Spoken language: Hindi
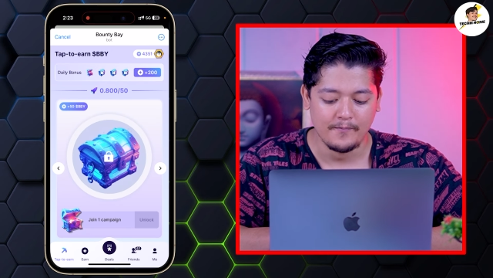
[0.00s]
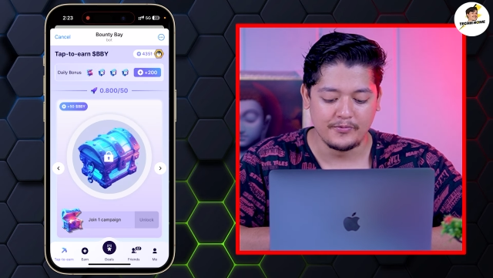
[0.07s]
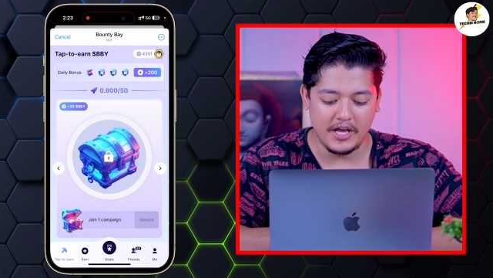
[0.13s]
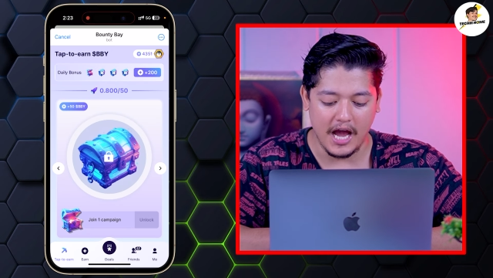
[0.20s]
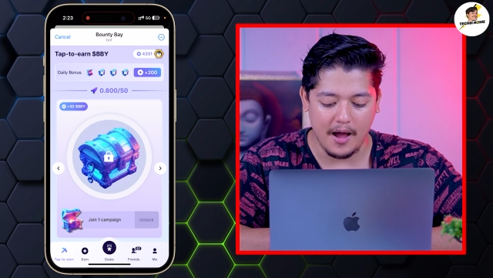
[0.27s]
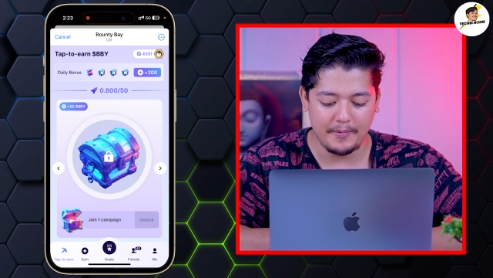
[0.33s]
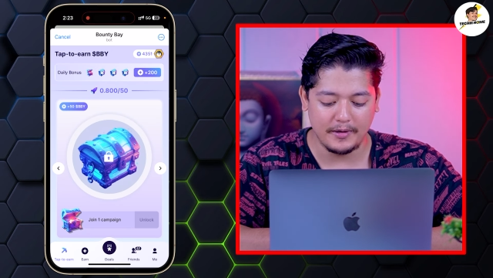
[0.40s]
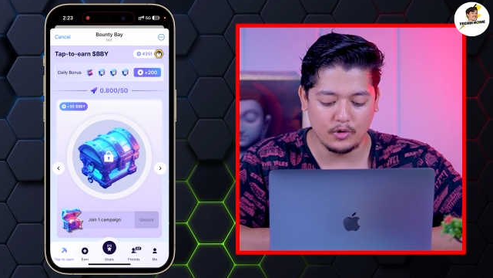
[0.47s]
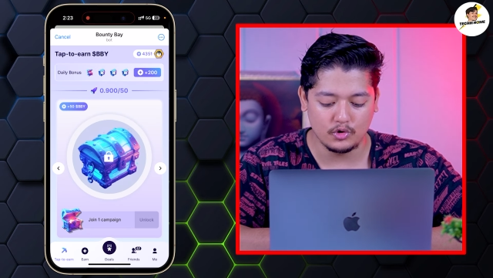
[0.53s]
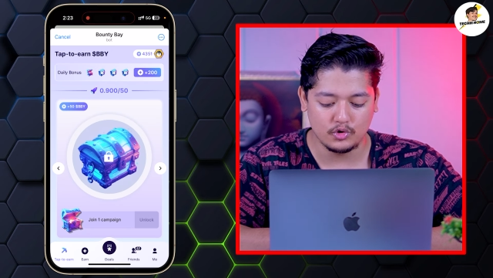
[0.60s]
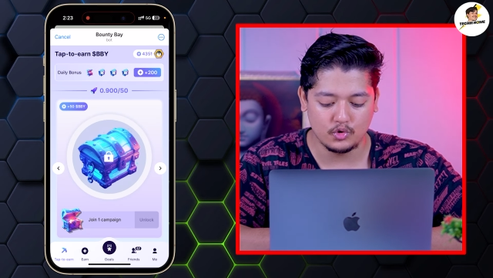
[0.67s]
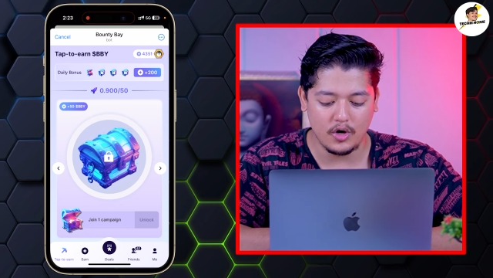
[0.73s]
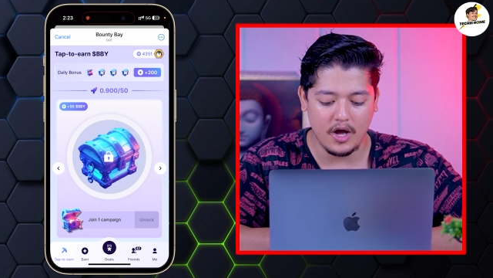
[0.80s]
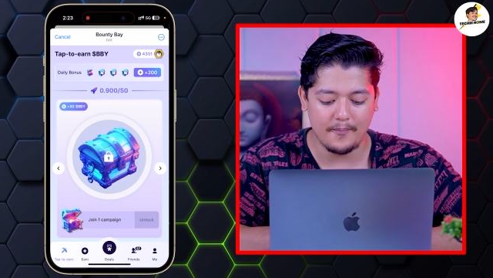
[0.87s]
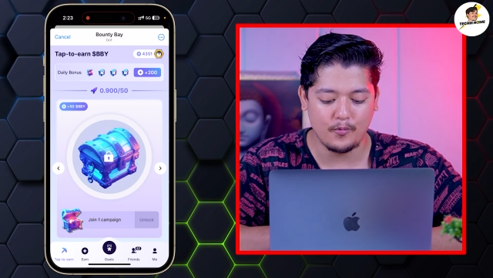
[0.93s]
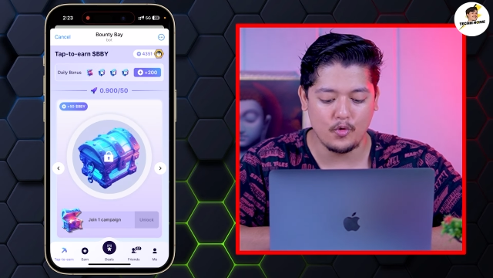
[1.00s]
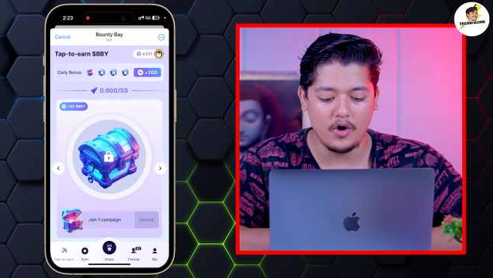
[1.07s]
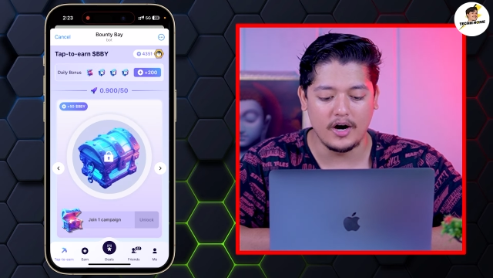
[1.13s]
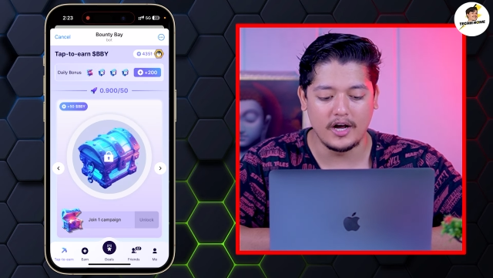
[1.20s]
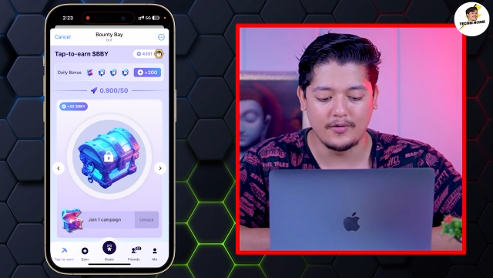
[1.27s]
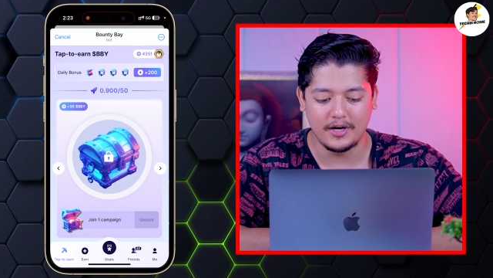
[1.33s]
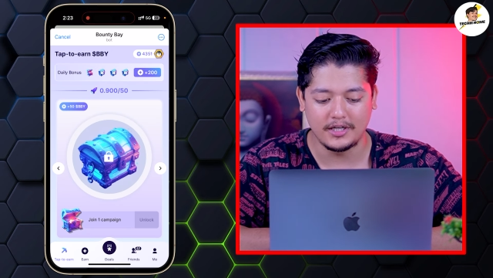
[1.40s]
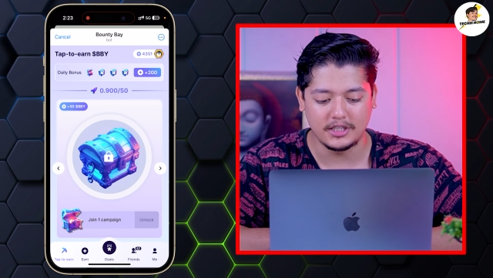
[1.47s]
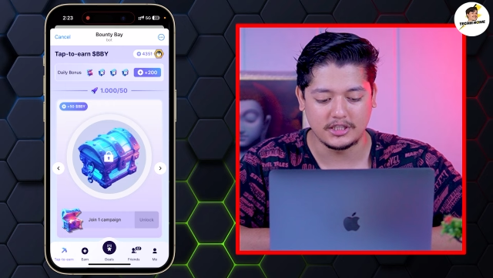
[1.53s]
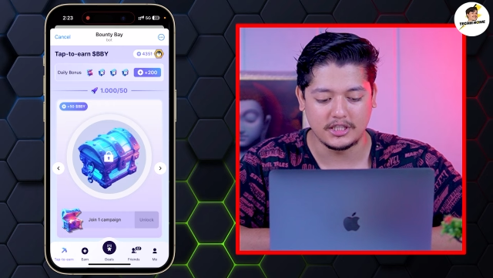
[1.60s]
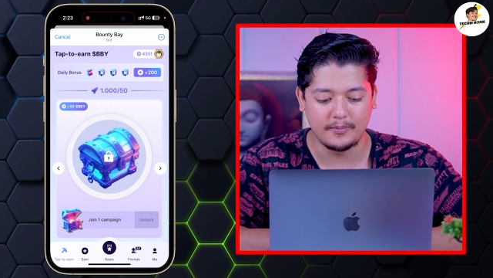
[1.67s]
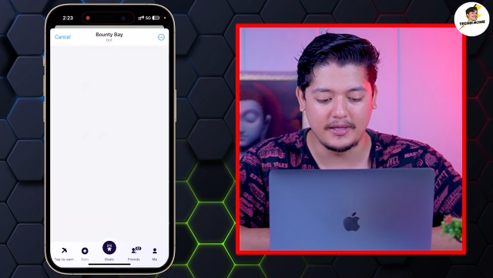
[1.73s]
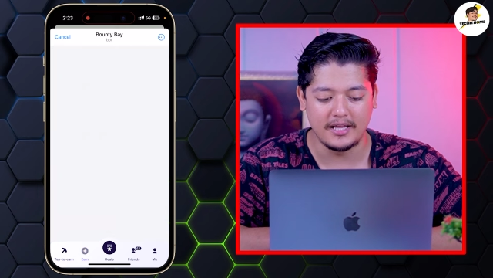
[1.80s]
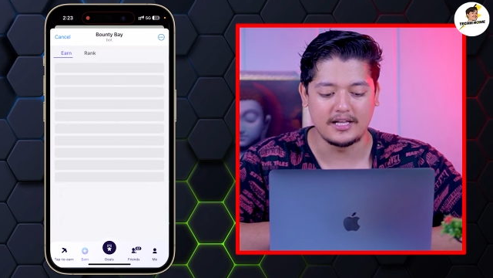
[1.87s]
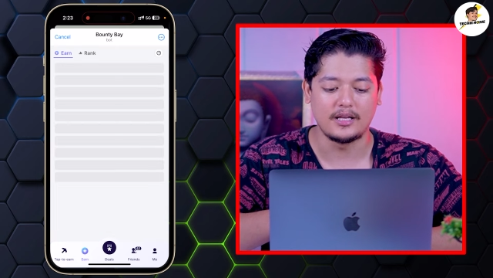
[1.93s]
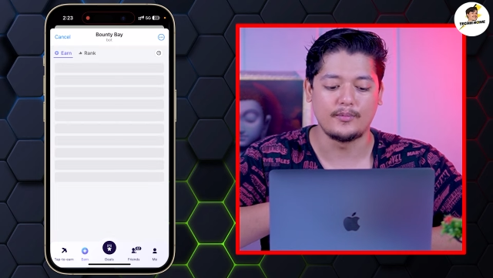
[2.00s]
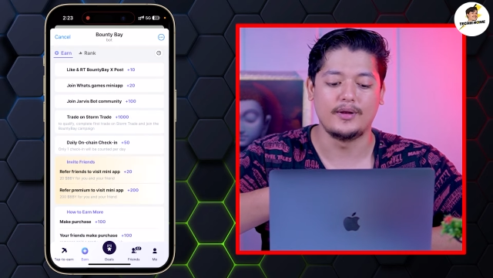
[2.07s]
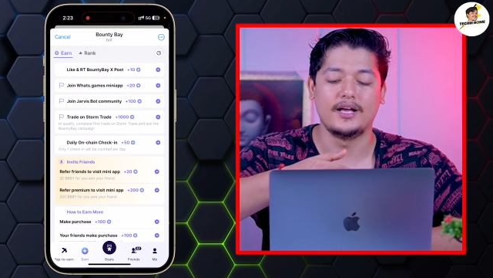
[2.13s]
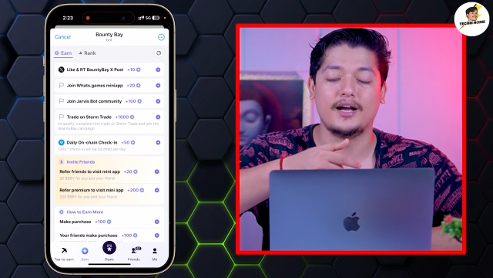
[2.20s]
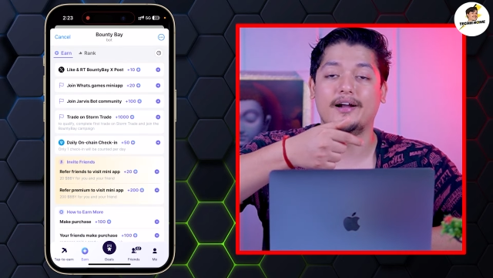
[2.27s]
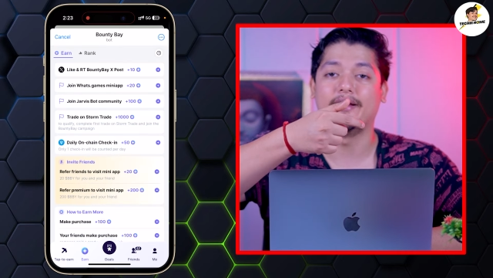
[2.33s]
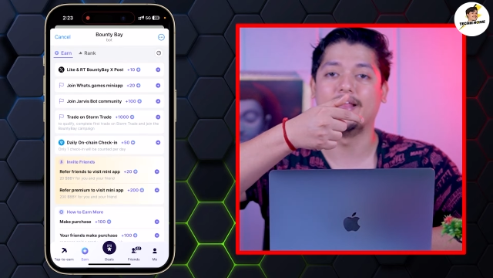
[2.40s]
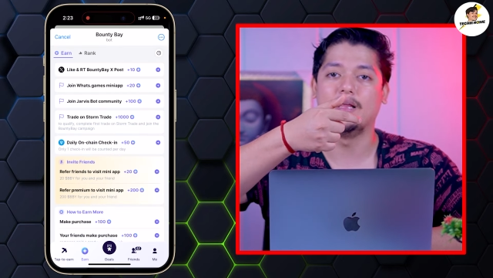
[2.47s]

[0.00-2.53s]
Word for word: यहाँ पे दोस्तों आपको ऑन वाला सेक्शन भी देखने को मिलेगा